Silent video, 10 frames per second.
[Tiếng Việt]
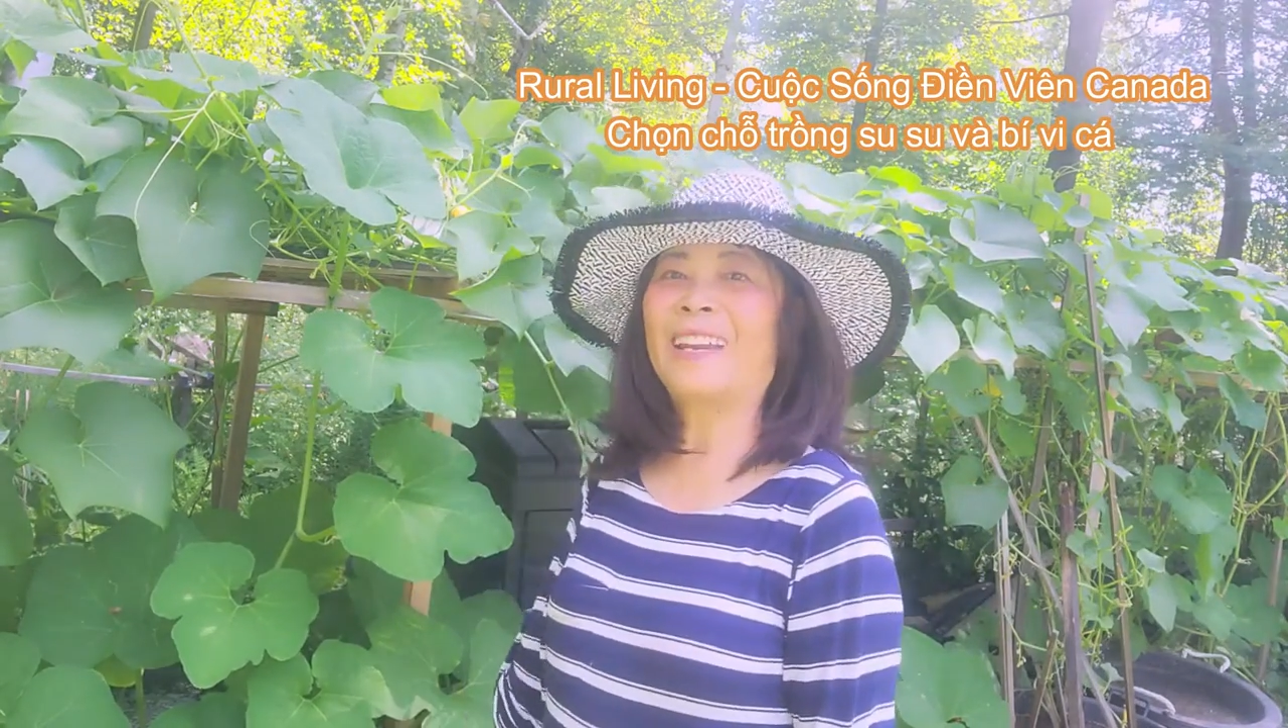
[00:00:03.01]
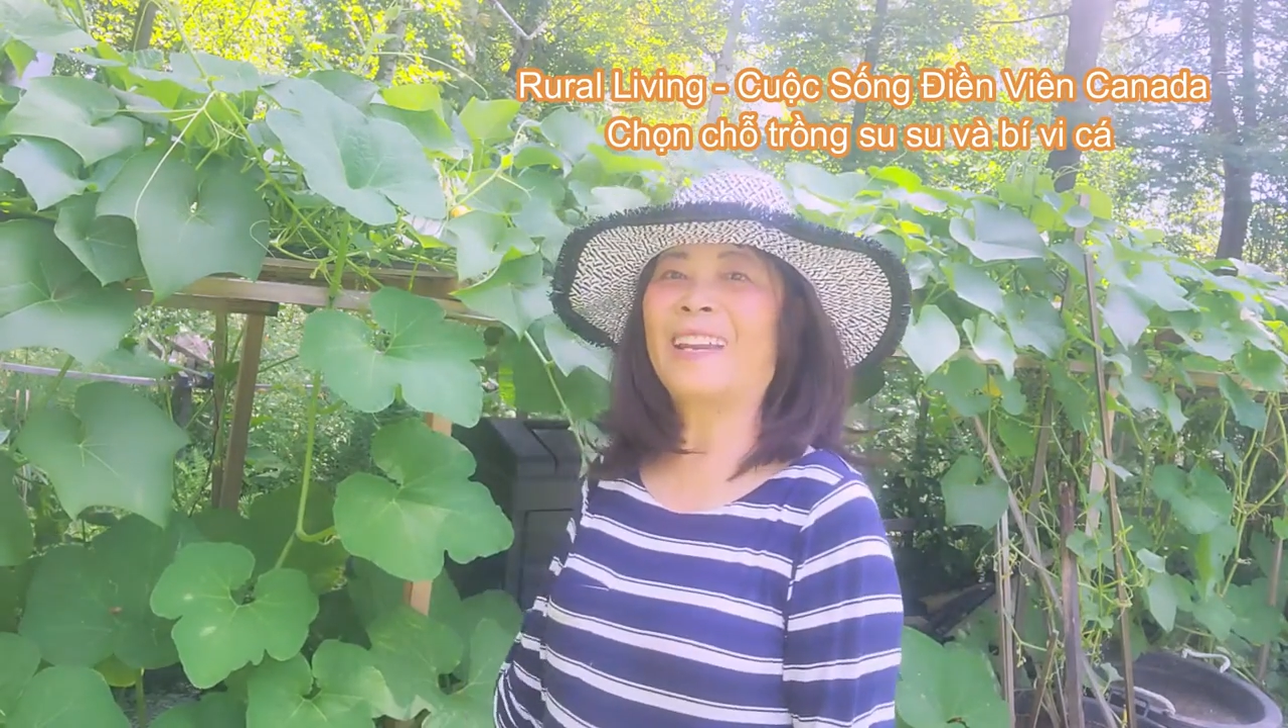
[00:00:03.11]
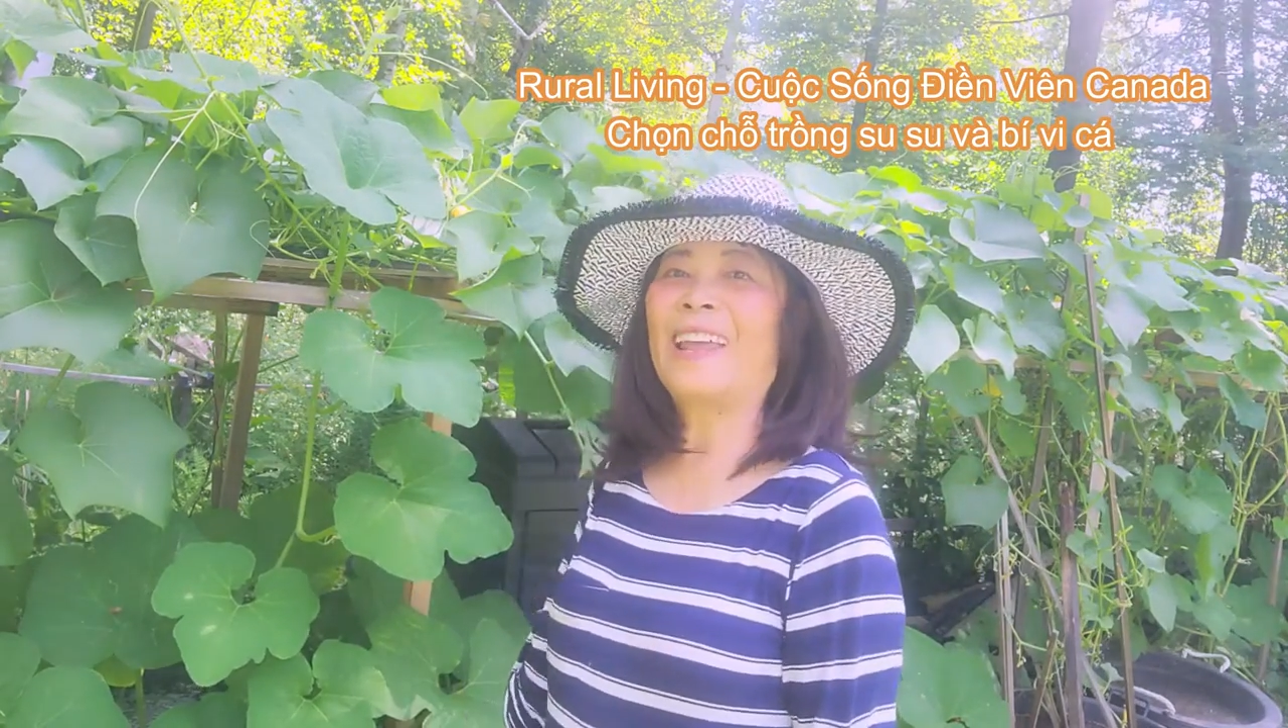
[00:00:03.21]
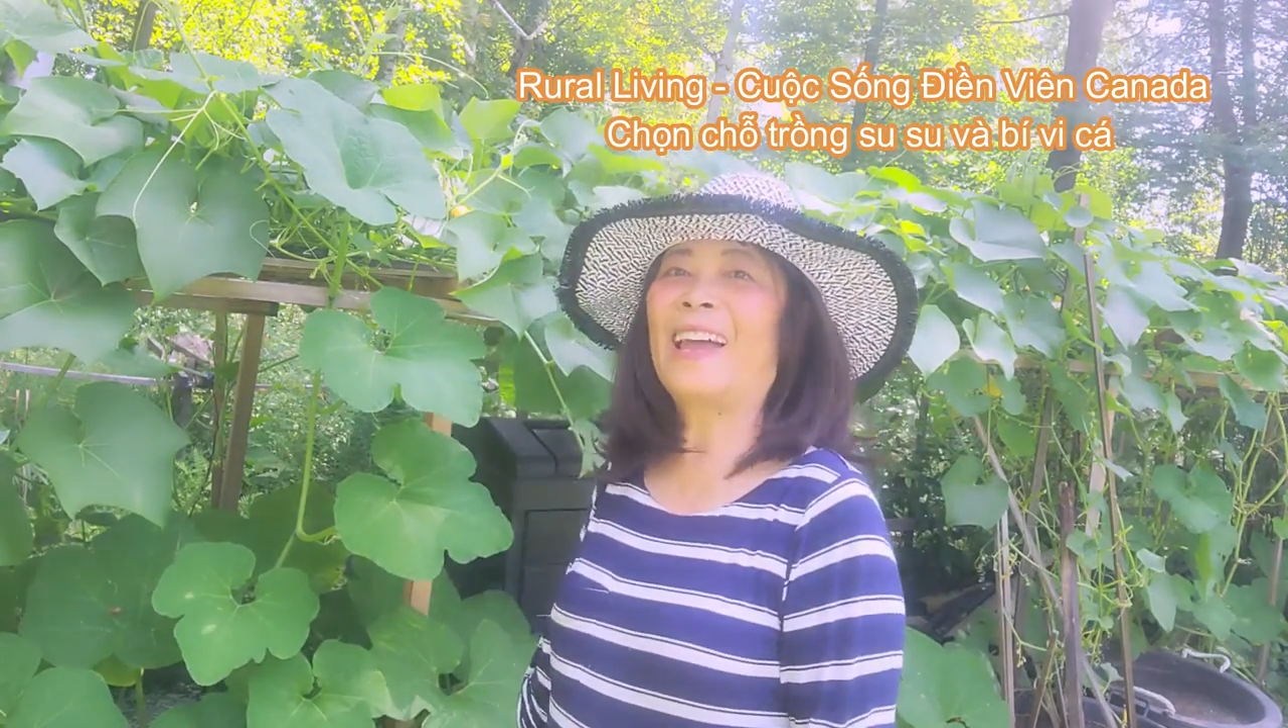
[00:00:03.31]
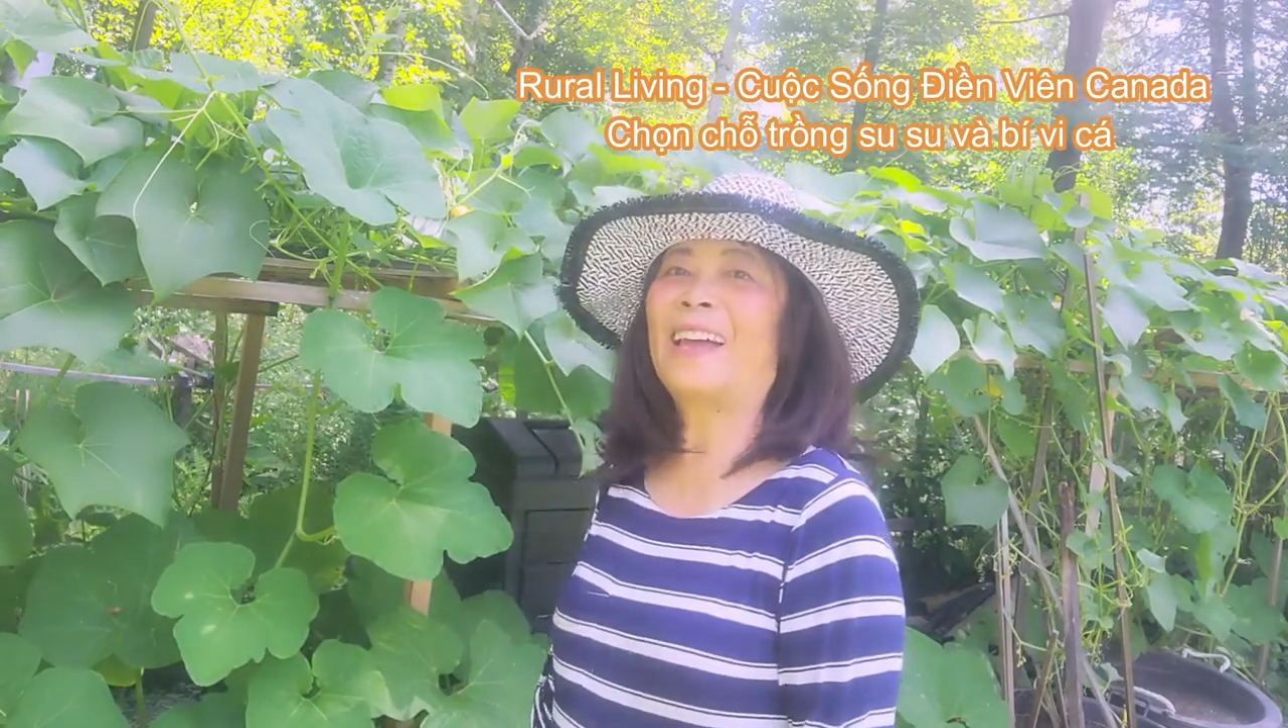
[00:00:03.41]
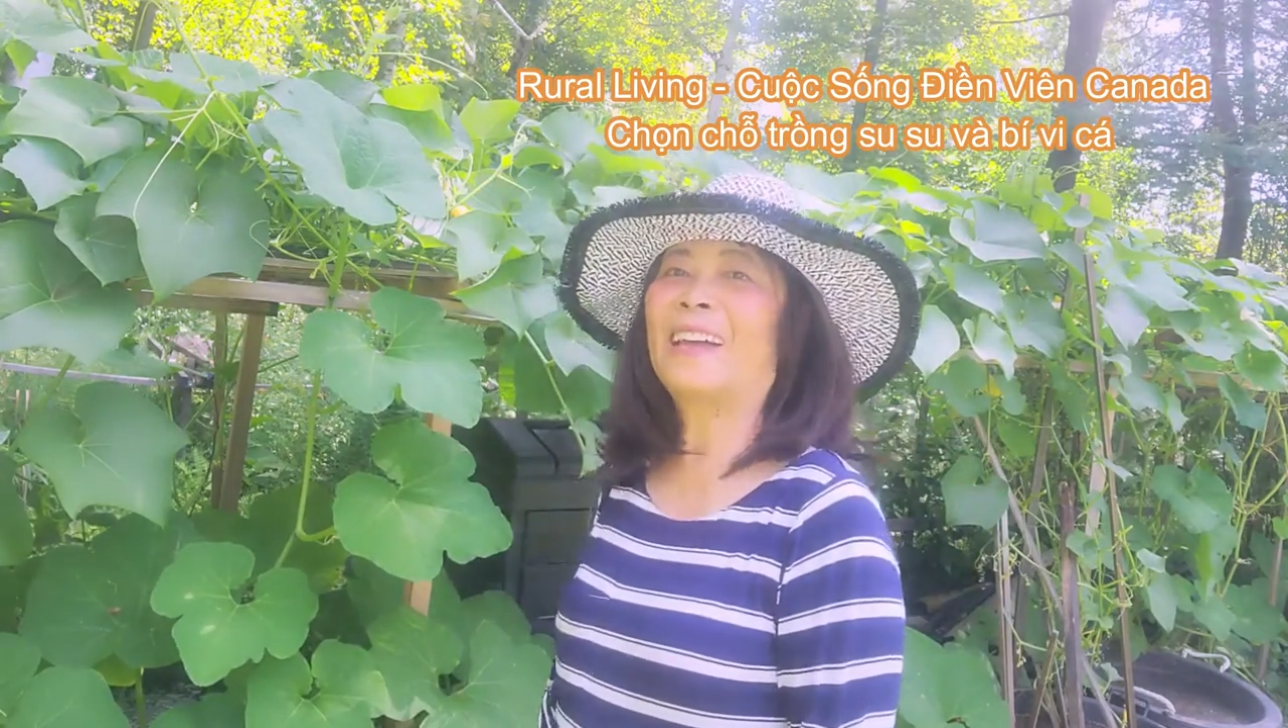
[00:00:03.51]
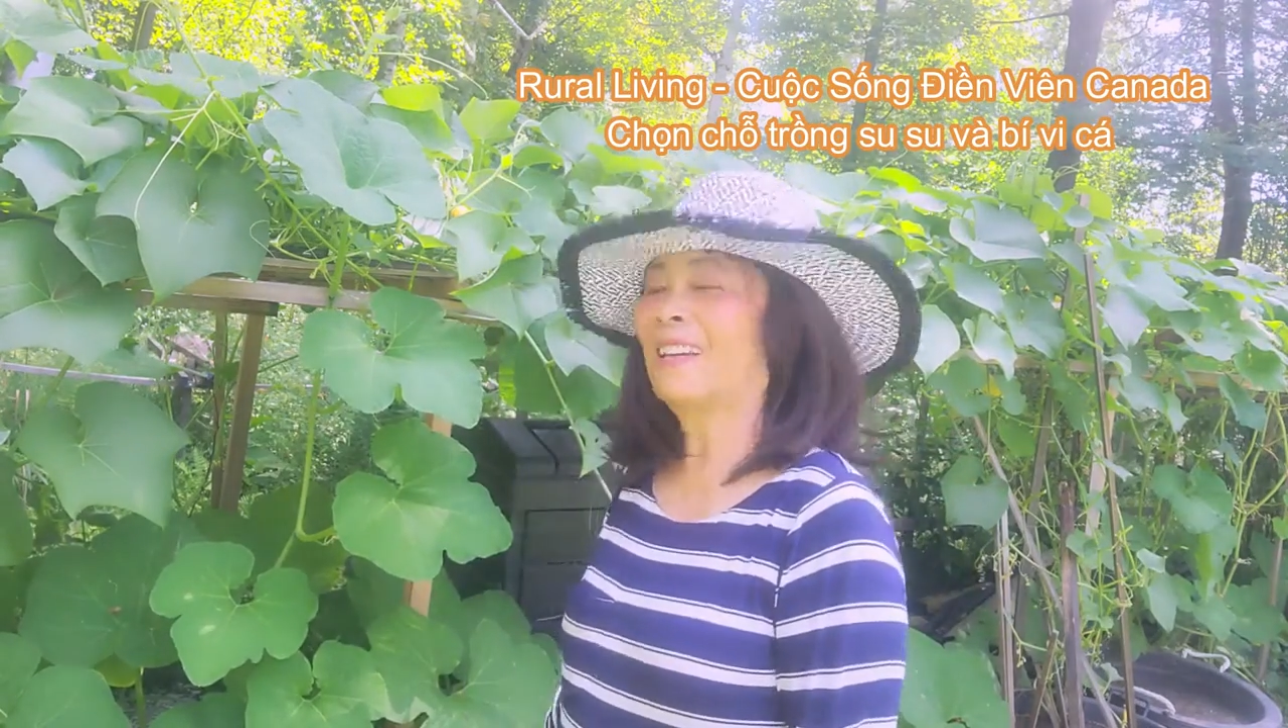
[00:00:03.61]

Canada